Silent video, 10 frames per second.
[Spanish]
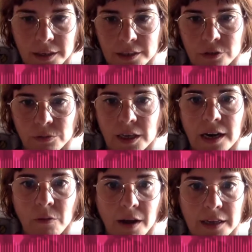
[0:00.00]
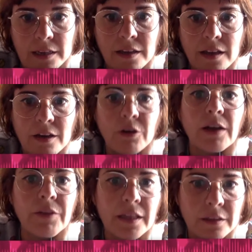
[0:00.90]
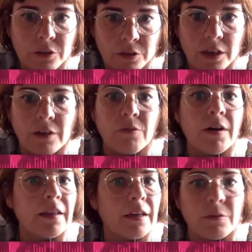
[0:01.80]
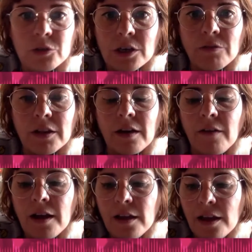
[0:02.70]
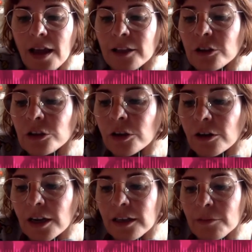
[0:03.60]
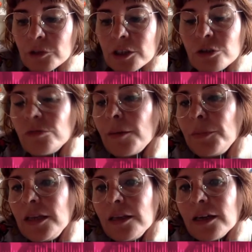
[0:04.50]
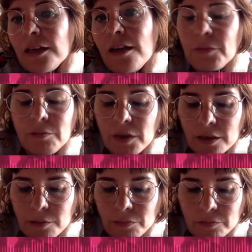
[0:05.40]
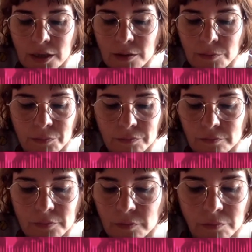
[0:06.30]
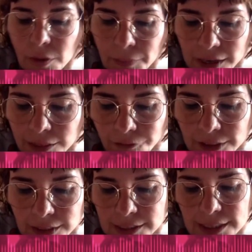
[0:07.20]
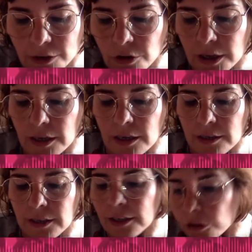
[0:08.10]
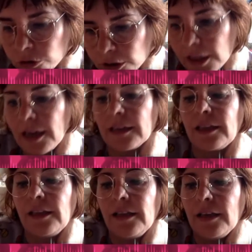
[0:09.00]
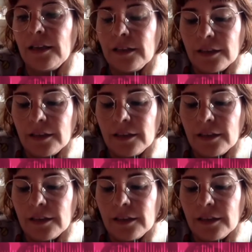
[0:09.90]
que estuviera guay lo que había dentro del encuadre, cómo se encuadraba. Entonces yo creo que ahí hemos hecho una piña. A me, parece fantástico que el director de arte, el